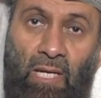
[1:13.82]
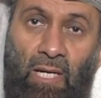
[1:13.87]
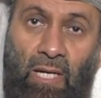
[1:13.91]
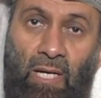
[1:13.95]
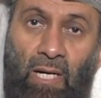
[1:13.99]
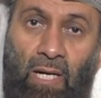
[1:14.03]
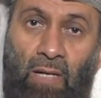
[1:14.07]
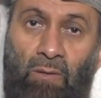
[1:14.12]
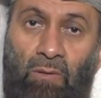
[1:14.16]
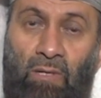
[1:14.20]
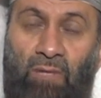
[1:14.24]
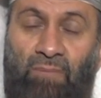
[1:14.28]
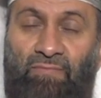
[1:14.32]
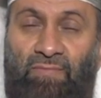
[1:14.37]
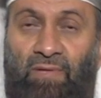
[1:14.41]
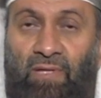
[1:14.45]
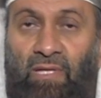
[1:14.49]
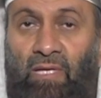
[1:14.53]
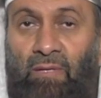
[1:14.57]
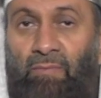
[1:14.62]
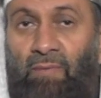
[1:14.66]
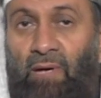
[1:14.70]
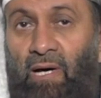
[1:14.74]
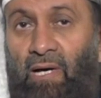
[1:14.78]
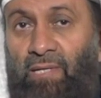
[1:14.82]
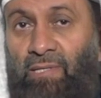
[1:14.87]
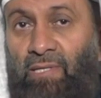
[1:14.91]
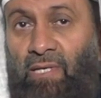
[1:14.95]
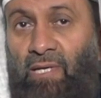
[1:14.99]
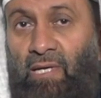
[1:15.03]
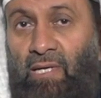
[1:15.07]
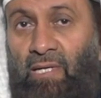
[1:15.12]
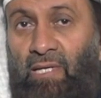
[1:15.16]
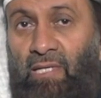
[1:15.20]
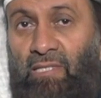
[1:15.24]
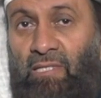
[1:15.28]
أو أفضل
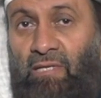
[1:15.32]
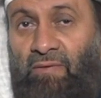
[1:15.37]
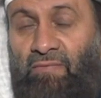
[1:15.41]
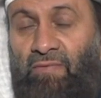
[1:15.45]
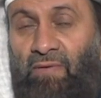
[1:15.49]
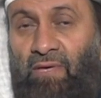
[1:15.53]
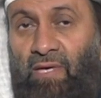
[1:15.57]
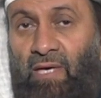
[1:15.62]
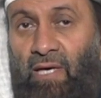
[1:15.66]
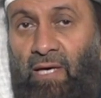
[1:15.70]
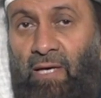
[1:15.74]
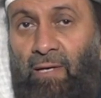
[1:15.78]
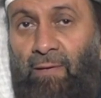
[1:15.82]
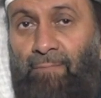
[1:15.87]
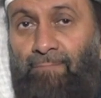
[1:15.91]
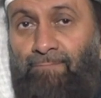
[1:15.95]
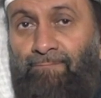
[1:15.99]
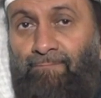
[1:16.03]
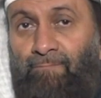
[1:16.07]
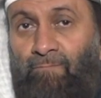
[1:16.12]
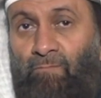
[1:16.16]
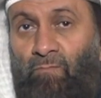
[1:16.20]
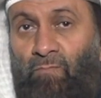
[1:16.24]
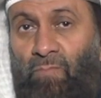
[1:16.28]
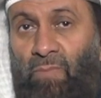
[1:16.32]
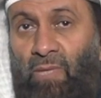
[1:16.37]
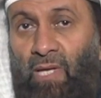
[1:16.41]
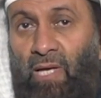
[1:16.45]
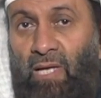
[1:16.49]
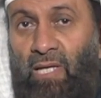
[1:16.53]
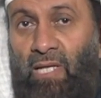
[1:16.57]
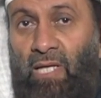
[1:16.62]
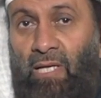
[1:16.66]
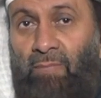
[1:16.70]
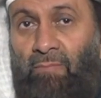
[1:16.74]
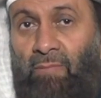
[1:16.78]
عبادة التي فيها
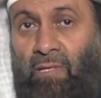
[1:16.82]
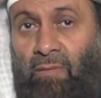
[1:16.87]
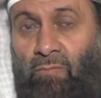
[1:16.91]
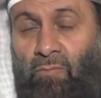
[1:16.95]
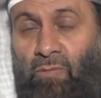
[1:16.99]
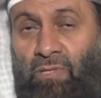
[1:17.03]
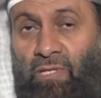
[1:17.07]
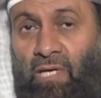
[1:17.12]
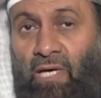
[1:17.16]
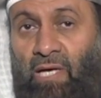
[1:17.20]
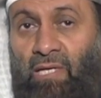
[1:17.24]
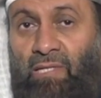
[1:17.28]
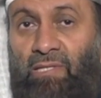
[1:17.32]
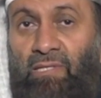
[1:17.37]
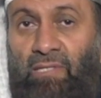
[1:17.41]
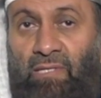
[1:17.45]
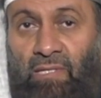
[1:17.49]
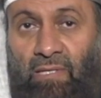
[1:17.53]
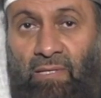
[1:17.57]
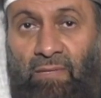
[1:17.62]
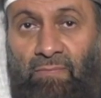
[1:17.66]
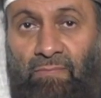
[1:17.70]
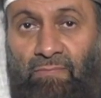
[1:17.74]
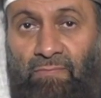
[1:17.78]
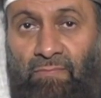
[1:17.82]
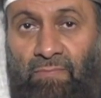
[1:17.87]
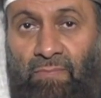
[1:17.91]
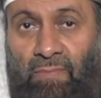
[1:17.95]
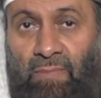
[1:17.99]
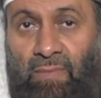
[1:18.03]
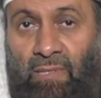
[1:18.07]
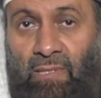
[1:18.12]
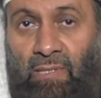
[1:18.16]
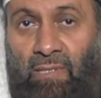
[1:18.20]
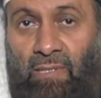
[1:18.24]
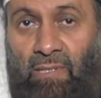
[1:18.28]
العمل متعدي
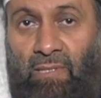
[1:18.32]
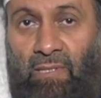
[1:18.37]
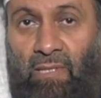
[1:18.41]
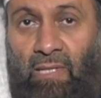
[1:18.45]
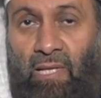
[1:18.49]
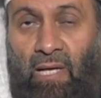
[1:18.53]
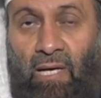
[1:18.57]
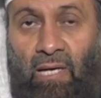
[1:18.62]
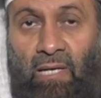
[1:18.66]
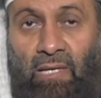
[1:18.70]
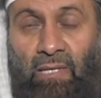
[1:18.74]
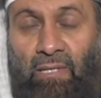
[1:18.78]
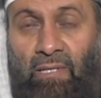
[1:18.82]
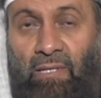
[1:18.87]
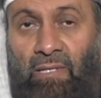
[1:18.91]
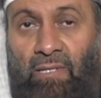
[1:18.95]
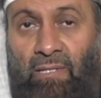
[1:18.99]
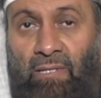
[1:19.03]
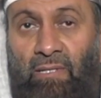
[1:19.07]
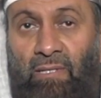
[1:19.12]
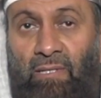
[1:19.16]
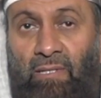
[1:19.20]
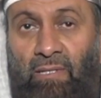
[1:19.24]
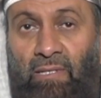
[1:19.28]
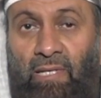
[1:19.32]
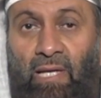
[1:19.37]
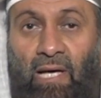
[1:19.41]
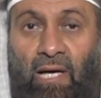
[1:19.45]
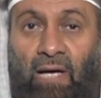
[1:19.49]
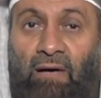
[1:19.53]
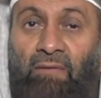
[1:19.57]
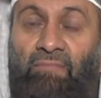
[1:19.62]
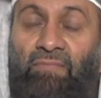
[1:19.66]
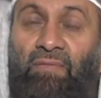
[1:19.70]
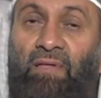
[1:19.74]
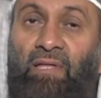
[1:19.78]
للآخرين
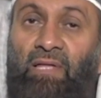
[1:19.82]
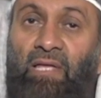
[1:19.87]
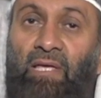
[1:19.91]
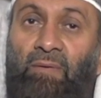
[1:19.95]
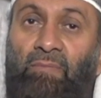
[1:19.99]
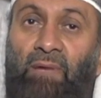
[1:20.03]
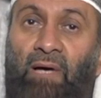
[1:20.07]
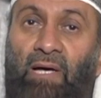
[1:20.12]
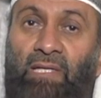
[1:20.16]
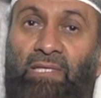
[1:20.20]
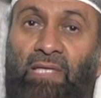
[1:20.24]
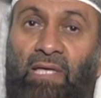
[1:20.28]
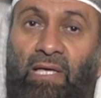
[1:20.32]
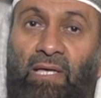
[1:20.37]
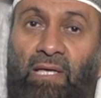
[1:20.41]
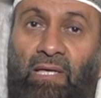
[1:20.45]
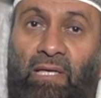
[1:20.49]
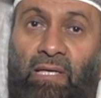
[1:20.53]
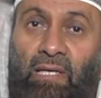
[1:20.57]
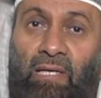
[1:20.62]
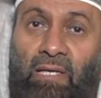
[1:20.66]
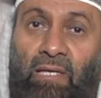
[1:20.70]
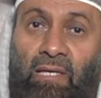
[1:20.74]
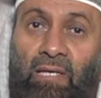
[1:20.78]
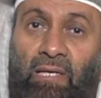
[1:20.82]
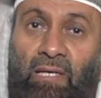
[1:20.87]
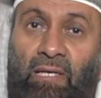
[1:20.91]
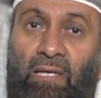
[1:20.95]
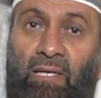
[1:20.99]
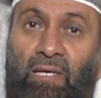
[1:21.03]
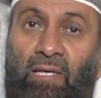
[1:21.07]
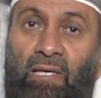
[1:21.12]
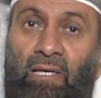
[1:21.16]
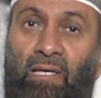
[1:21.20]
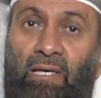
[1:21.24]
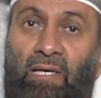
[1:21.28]
لا أفضل عبادة
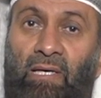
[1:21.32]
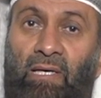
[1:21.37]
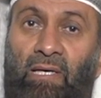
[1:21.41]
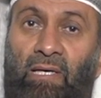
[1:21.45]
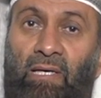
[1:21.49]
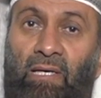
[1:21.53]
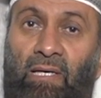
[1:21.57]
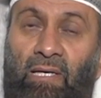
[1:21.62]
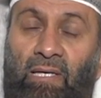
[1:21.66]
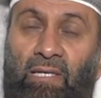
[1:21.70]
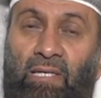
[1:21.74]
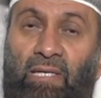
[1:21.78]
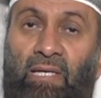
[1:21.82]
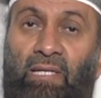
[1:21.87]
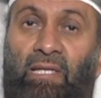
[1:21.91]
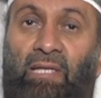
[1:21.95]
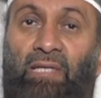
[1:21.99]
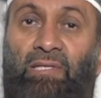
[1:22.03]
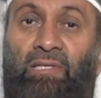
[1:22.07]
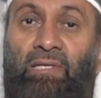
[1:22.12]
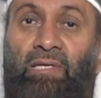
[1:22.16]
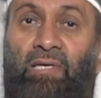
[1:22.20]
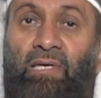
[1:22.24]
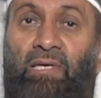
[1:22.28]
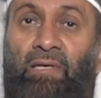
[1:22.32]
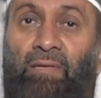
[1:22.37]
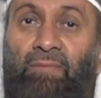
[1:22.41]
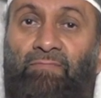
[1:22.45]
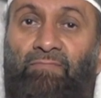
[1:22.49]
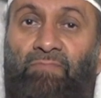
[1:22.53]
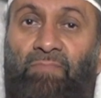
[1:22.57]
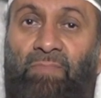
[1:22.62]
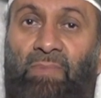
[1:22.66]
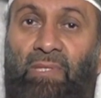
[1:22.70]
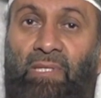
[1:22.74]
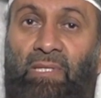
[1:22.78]
هي التي
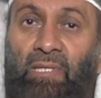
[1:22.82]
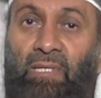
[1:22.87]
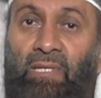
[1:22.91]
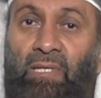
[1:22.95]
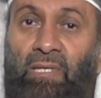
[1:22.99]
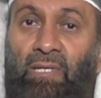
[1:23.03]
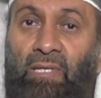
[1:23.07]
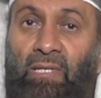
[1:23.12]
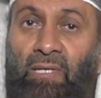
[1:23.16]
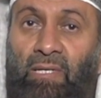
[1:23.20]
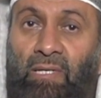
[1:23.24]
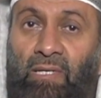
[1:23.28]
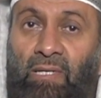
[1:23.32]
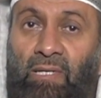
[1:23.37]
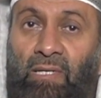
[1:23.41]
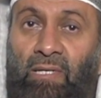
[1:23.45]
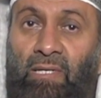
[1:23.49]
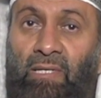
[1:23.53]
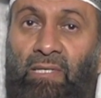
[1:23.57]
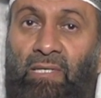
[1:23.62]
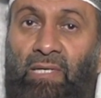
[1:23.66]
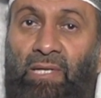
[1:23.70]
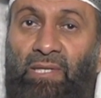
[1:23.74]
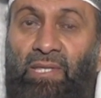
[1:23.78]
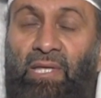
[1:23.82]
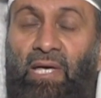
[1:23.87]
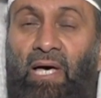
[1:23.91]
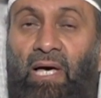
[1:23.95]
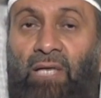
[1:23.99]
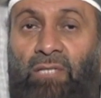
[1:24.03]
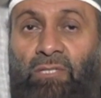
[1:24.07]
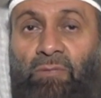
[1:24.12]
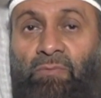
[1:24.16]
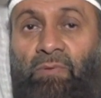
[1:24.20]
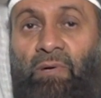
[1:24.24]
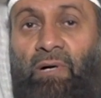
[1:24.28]
يرضاها
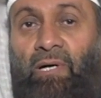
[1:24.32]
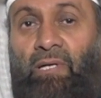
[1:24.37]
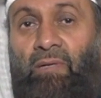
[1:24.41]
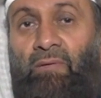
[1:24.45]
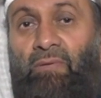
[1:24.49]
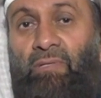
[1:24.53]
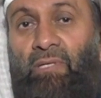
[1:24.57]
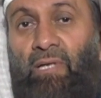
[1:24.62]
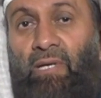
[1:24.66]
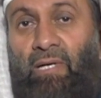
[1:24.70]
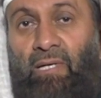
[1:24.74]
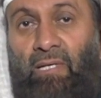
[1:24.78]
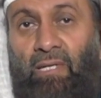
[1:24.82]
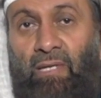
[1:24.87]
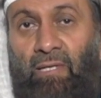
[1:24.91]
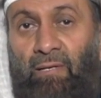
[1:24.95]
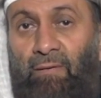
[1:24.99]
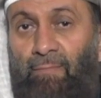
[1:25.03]
سبحانه وتعالى